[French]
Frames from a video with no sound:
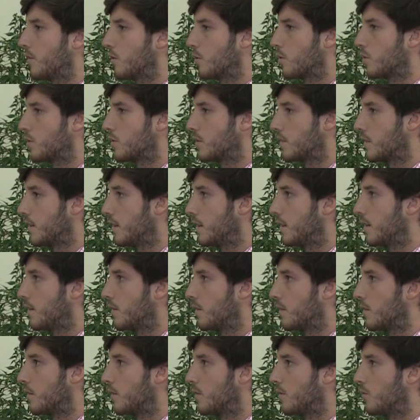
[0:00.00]
à ce que je sais,
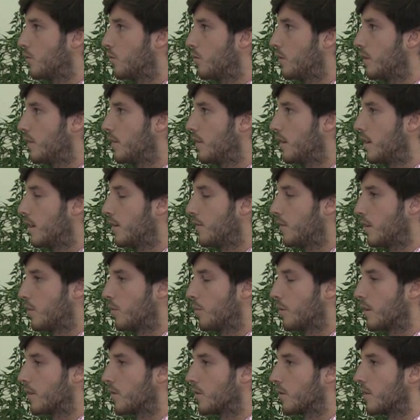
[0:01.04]
euh, tous les élèves qui
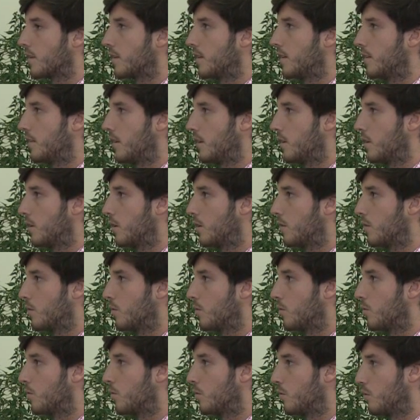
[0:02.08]
ont présenté des écoles
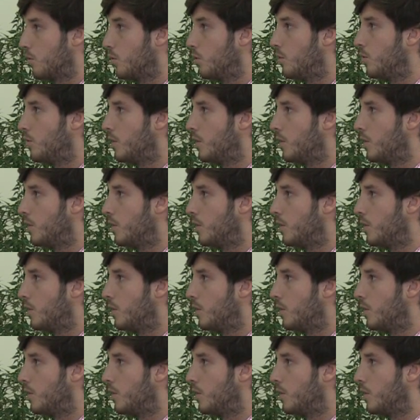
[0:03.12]
ont eu